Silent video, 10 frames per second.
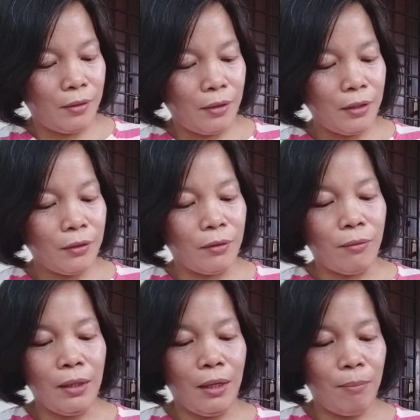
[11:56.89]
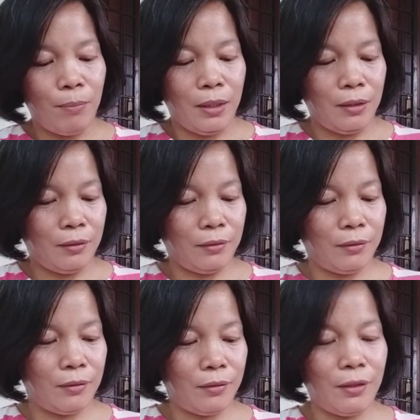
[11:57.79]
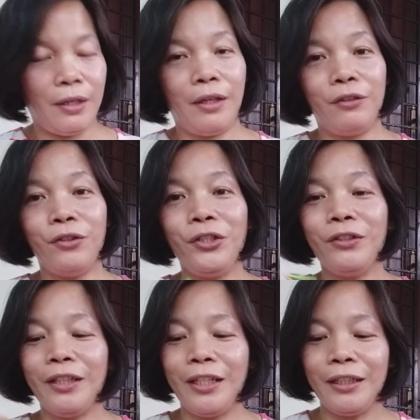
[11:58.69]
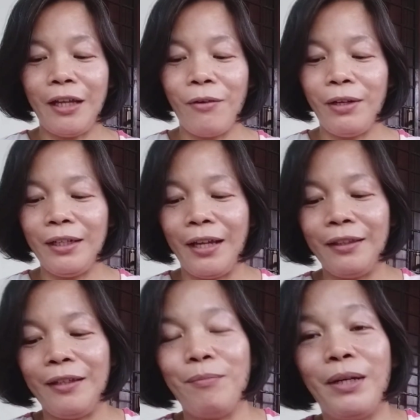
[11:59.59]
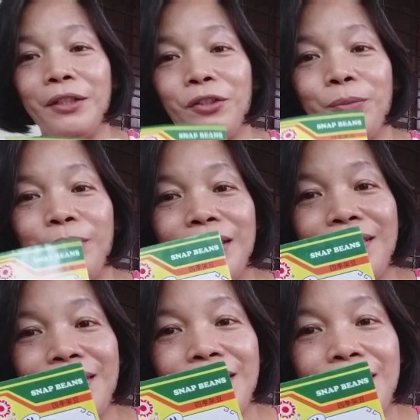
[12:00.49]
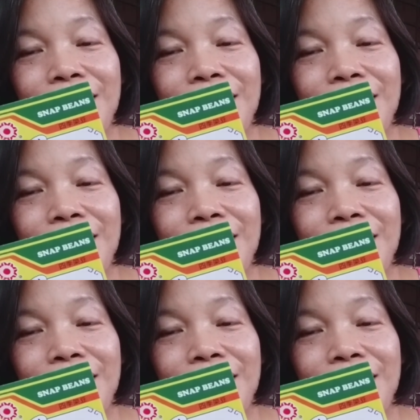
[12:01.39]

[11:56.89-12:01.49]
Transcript: eto, wala pa. Ito yung tinatawag nating bagyo beans.